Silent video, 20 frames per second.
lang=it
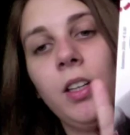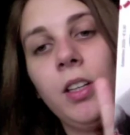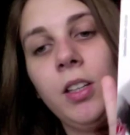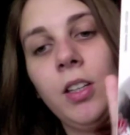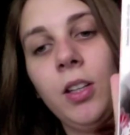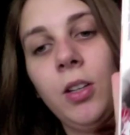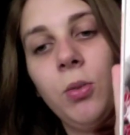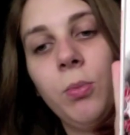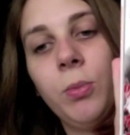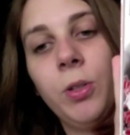
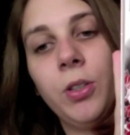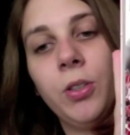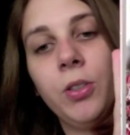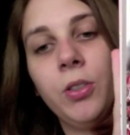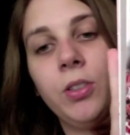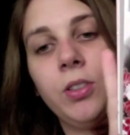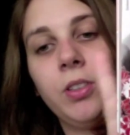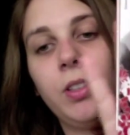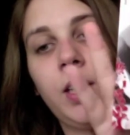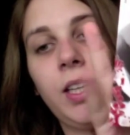il
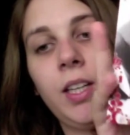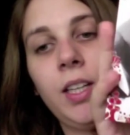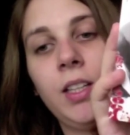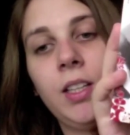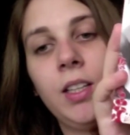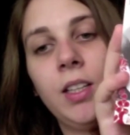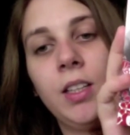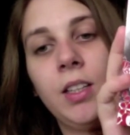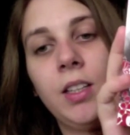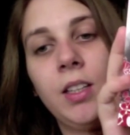numero 3
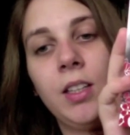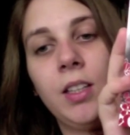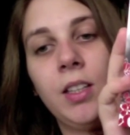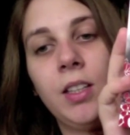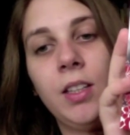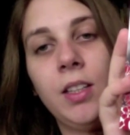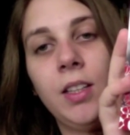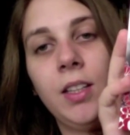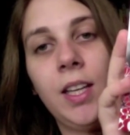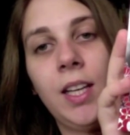
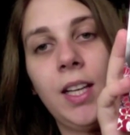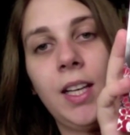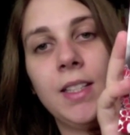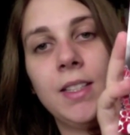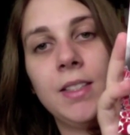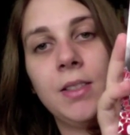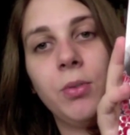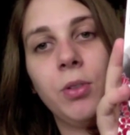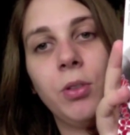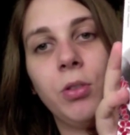delle
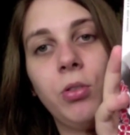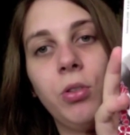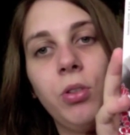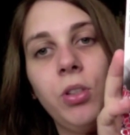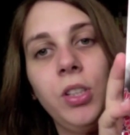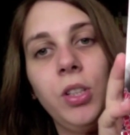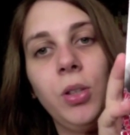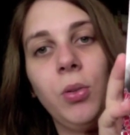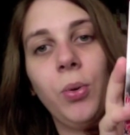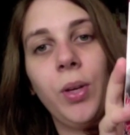
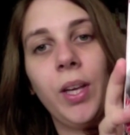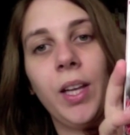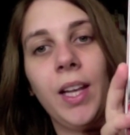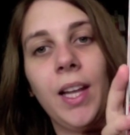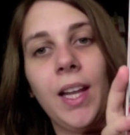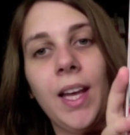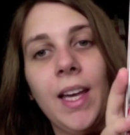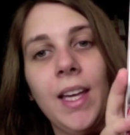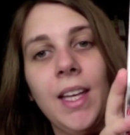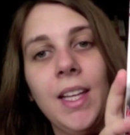situazioni di lui e
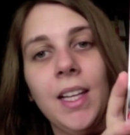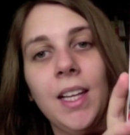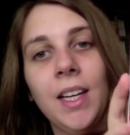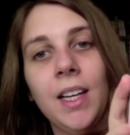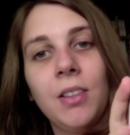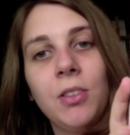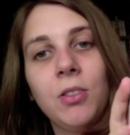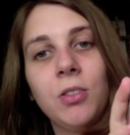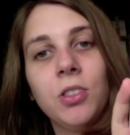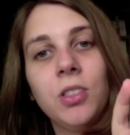lei,
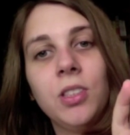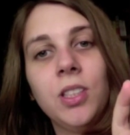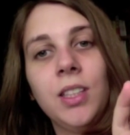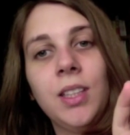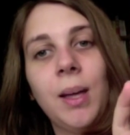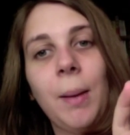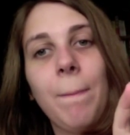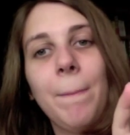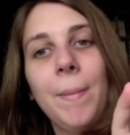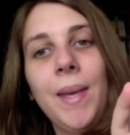la
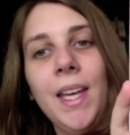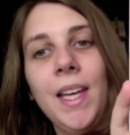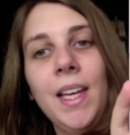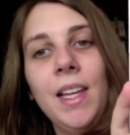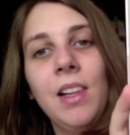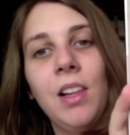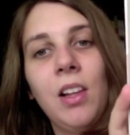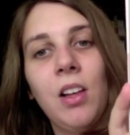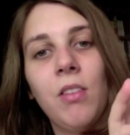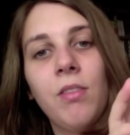cosiddetta Big
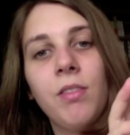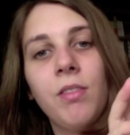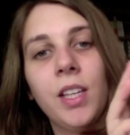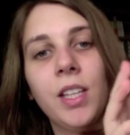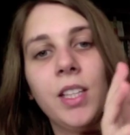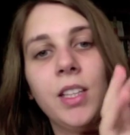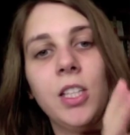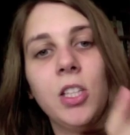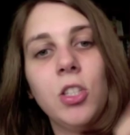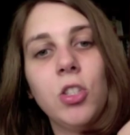Love
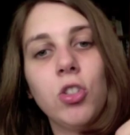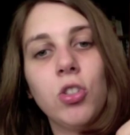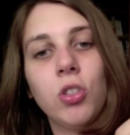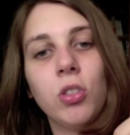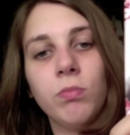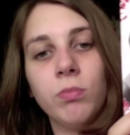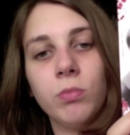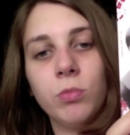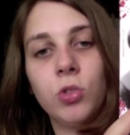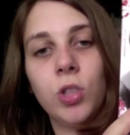Edition,